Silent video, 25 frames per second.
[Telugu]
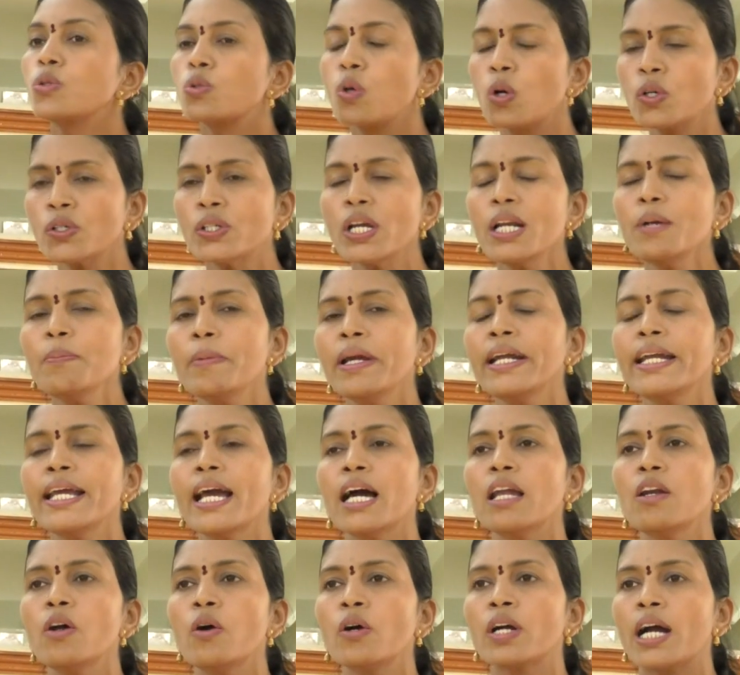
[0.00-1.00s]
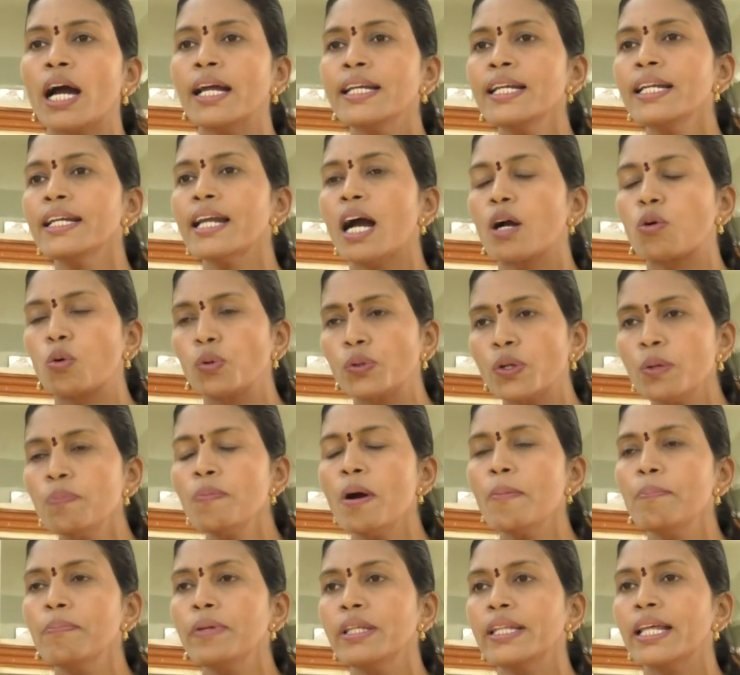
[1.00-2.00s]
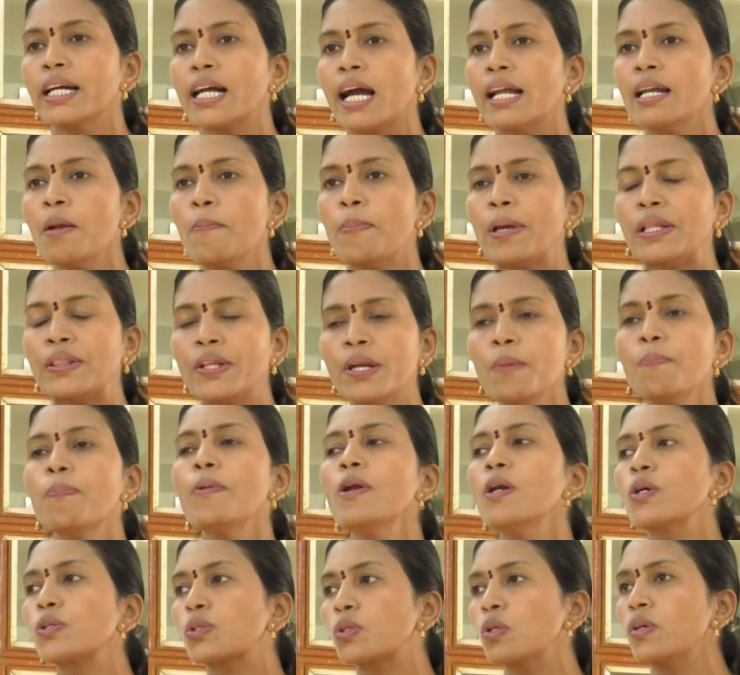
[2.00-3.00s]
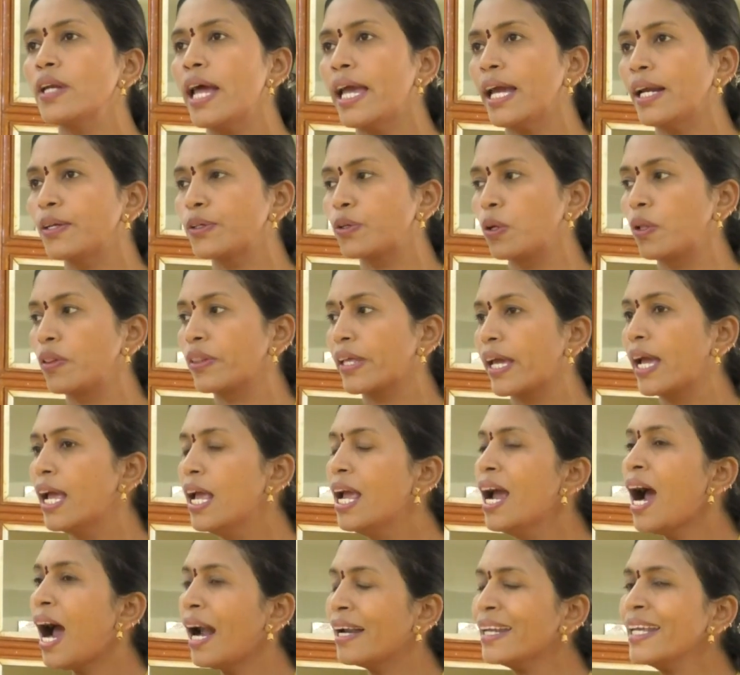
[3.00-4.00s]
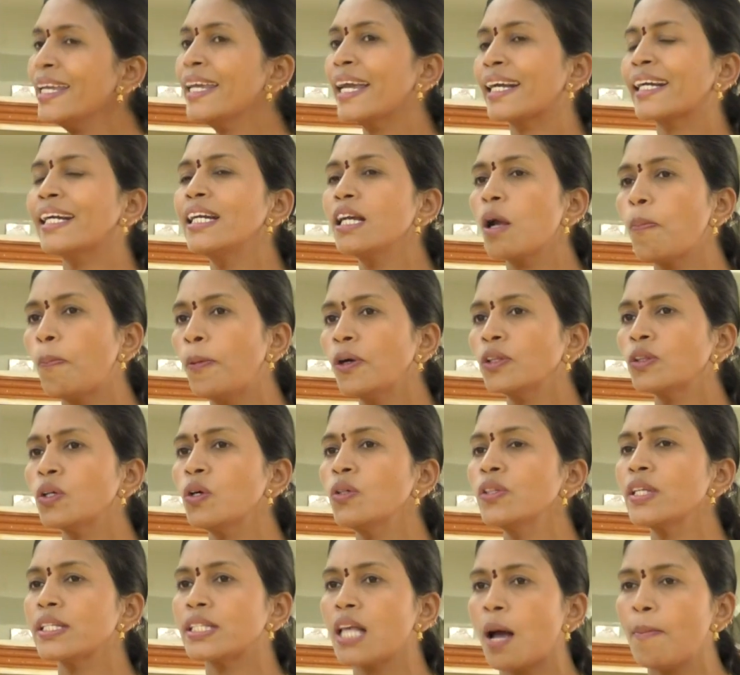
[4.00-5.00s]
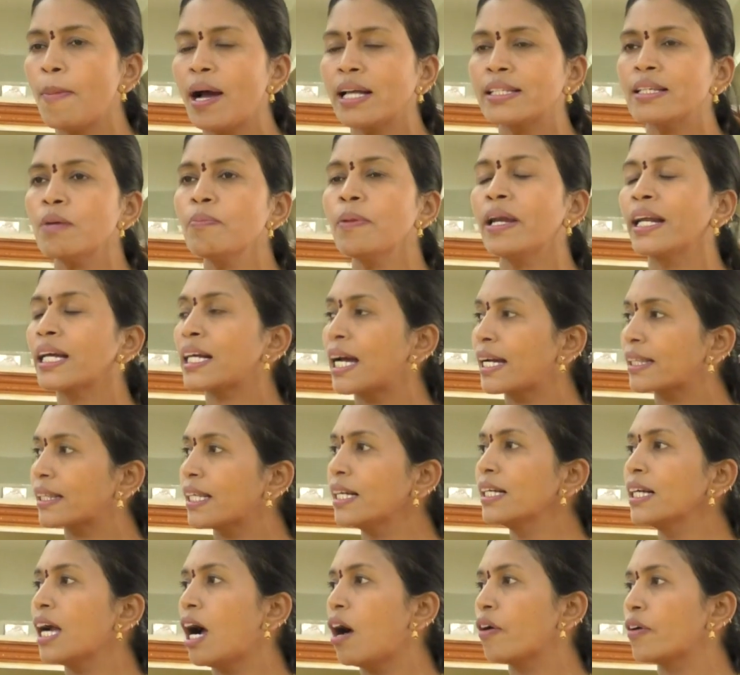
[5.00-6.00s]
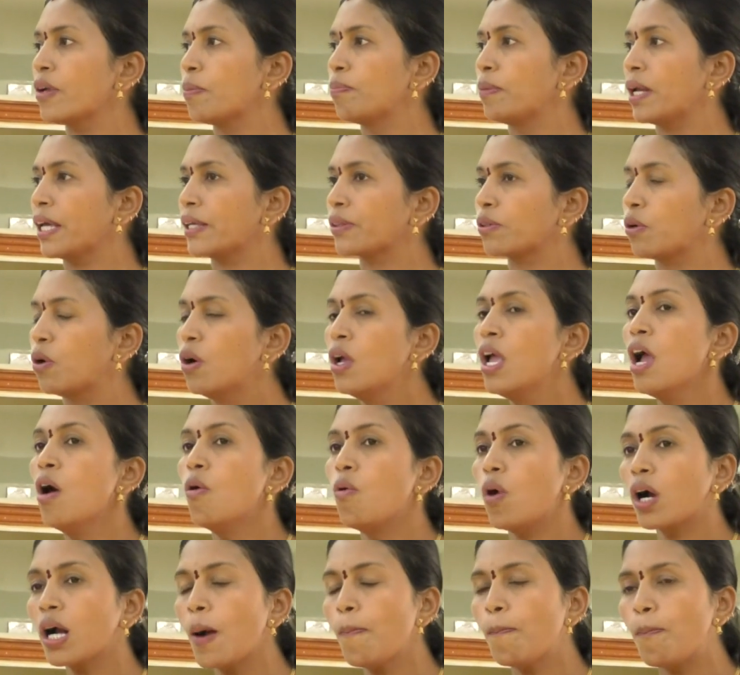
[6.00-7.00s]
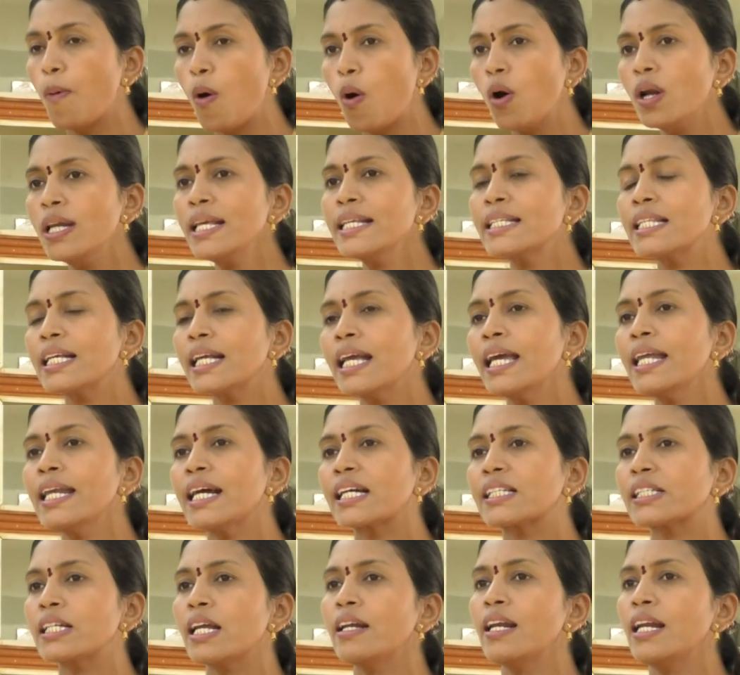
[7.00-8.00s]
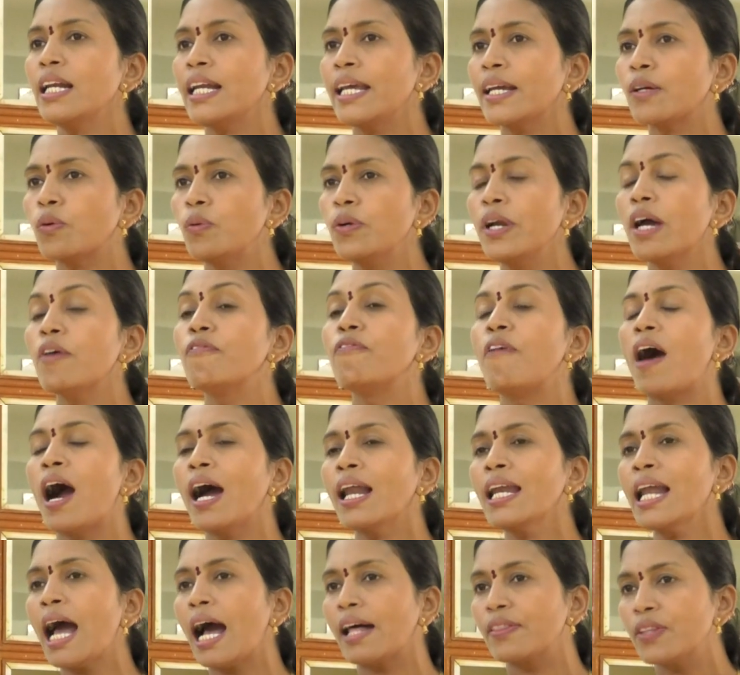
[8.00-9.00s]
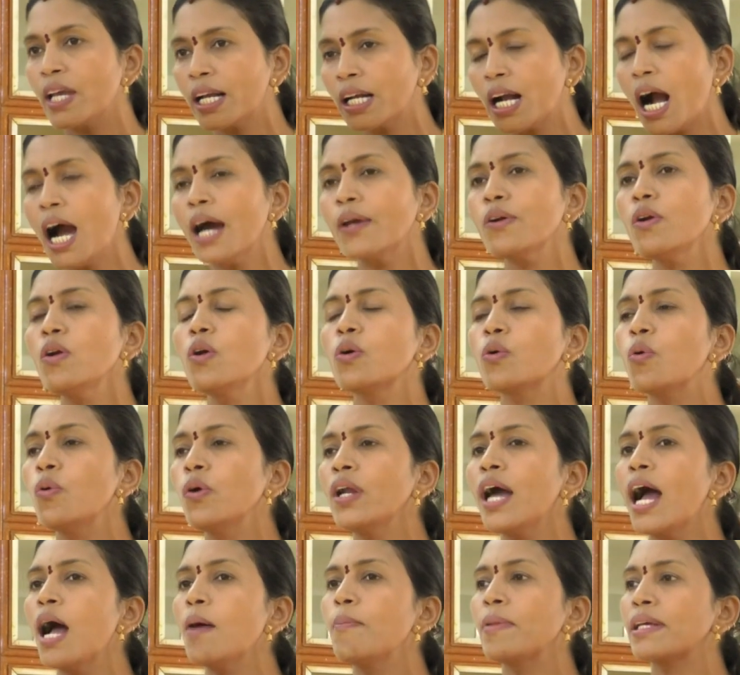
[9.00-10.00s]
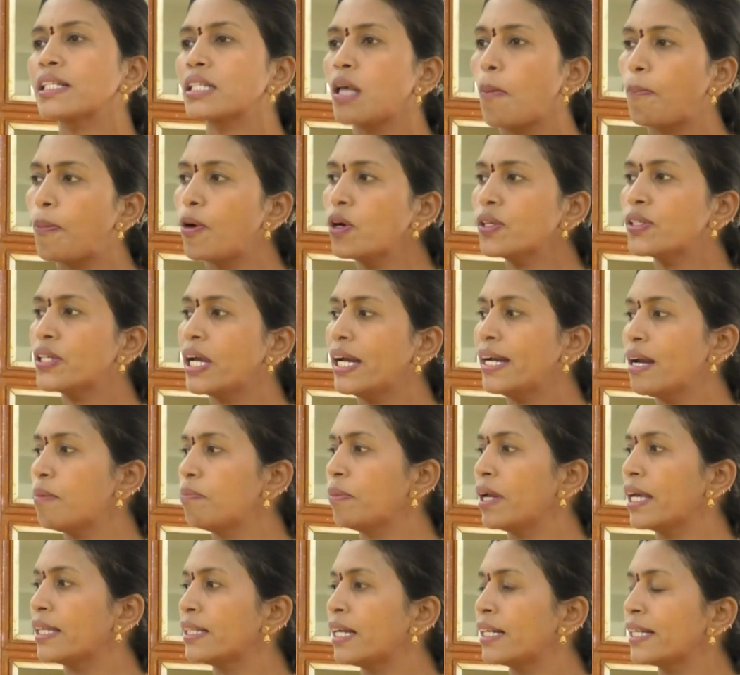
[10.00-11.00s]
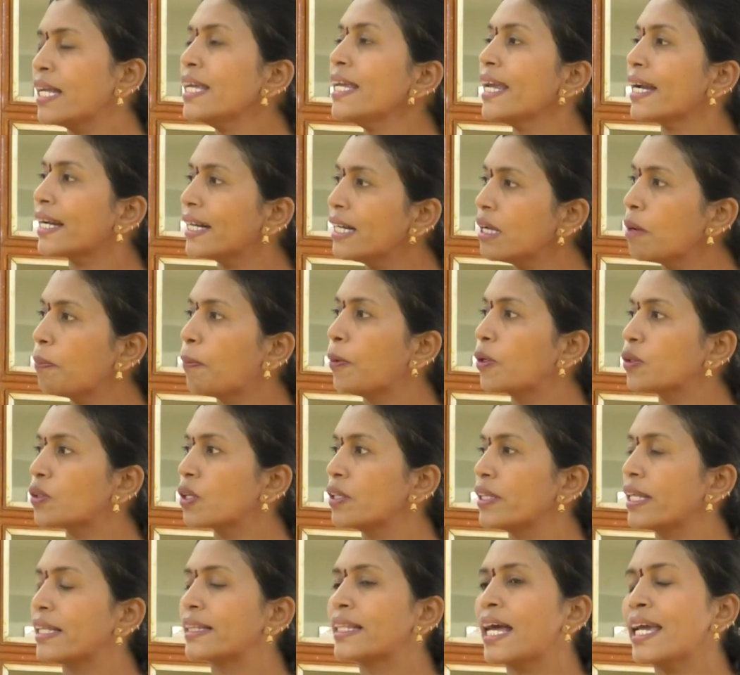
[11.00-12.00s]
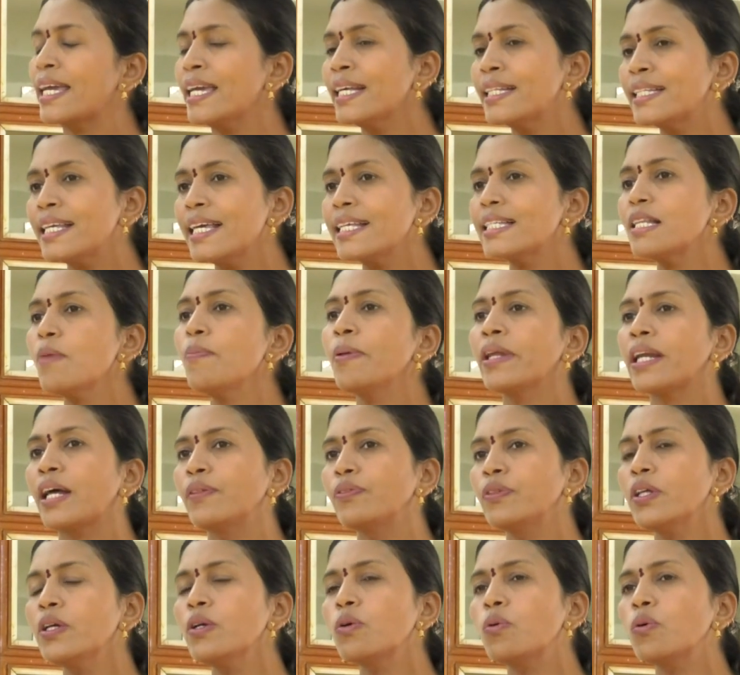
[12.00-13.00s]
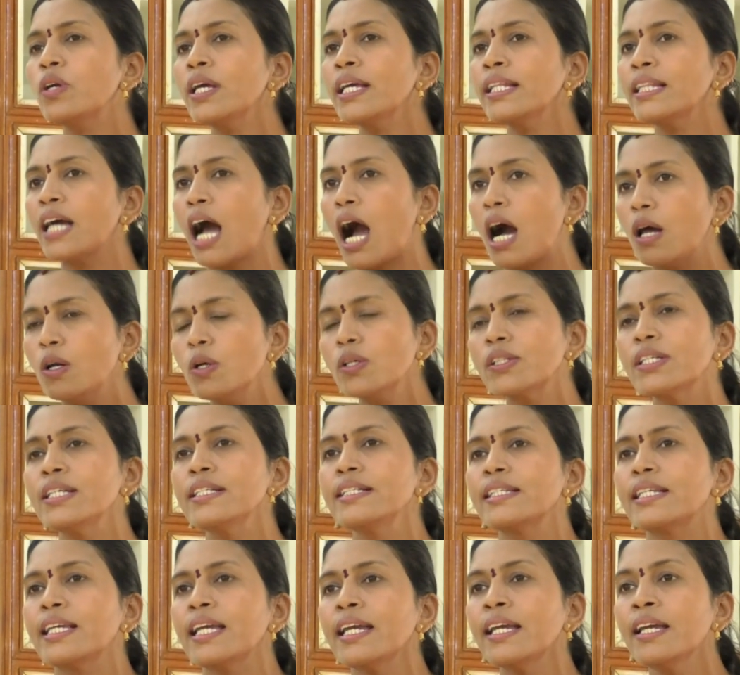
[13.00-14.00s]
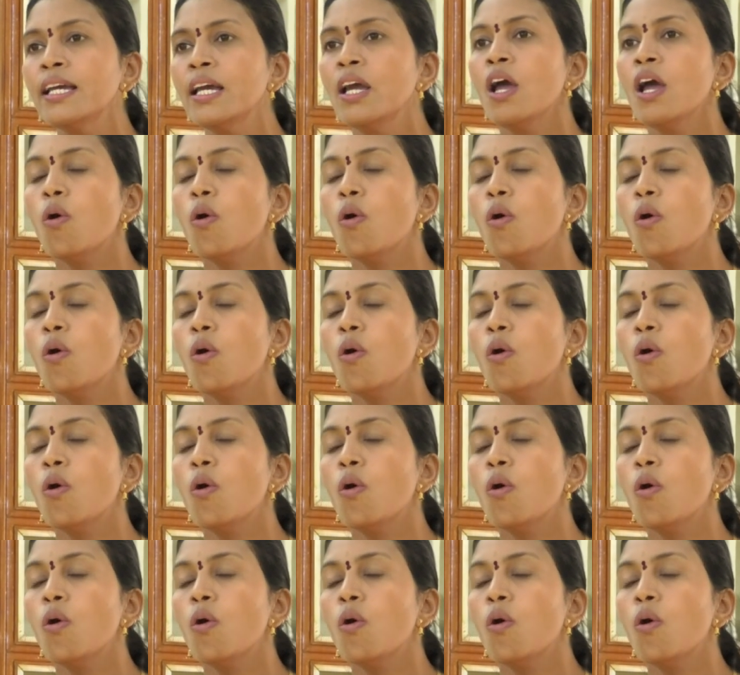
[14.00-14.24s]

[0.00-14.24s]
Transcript: సోషల్ మీడియాలో కానీ నా కుటుంబం మీద కానీ బెదిరింపులు వస్తున్నాయి అంటుంది అంటే ఎక్కడికి పోతుంది సమాజం మనకు అర్థం కావడం లేదు ఒక పోలీసుకే రక్షణ లేకుండా వాళ్ళ అధికారులు కూడా ఆమెకు సపోర్ట్ చేయడం లేదంటే ఎక్కడికి పోతుంది దయచేసి మీరందరూ కూడా ఇది ఆలోచించి